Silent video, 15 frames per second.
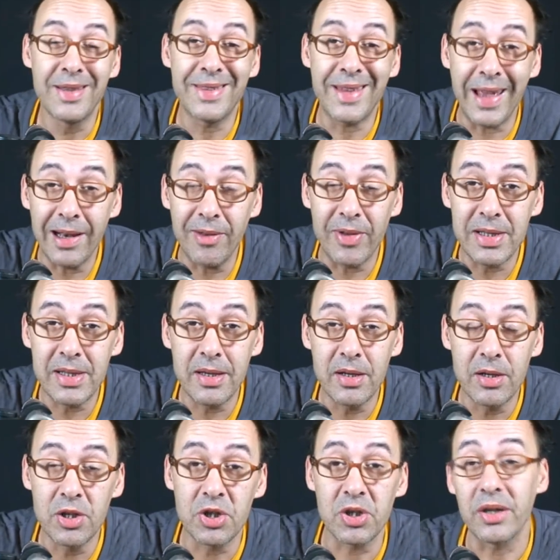teilweise,
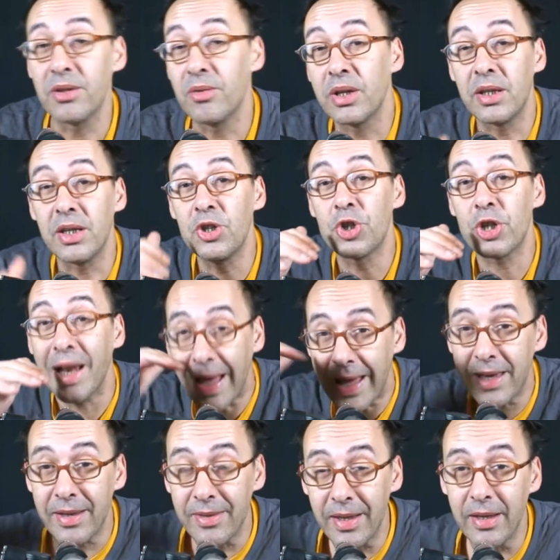statt durch die
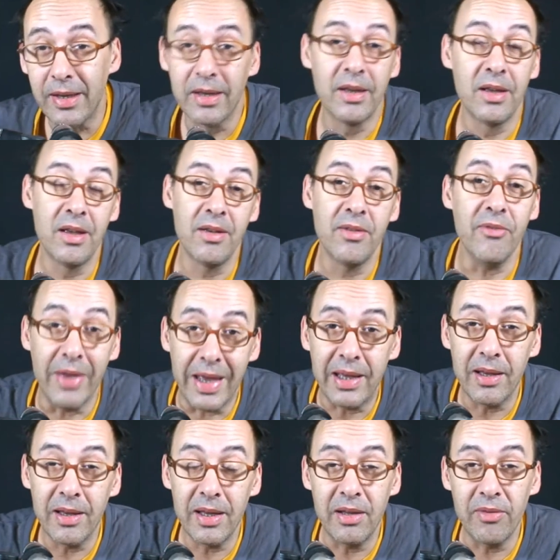schleichende
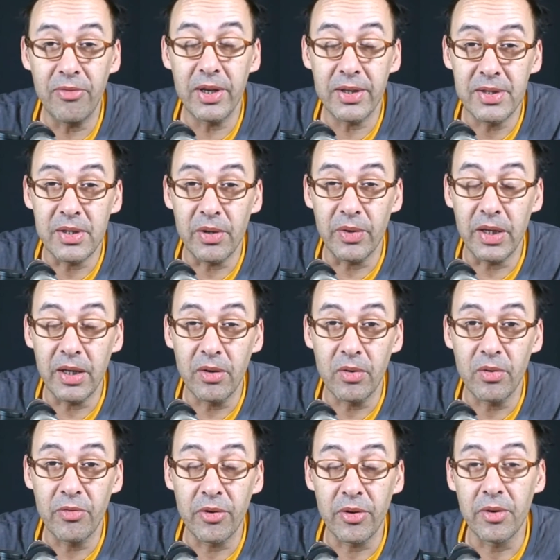
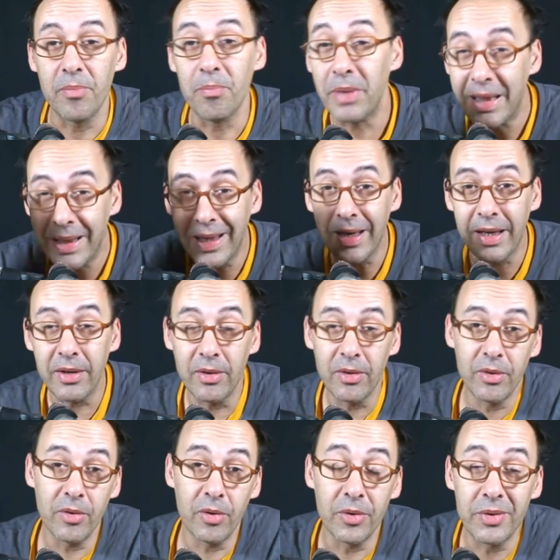Weginflationierung von mittleren
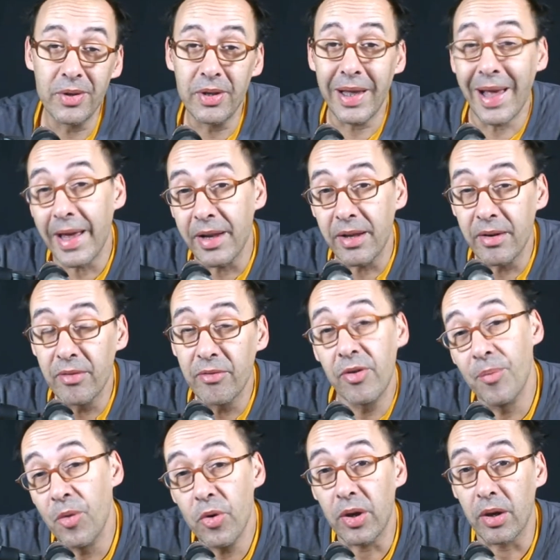und kleinen
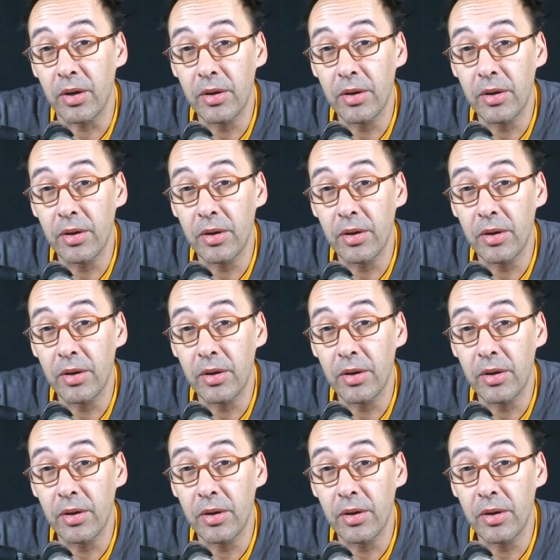Vermögen.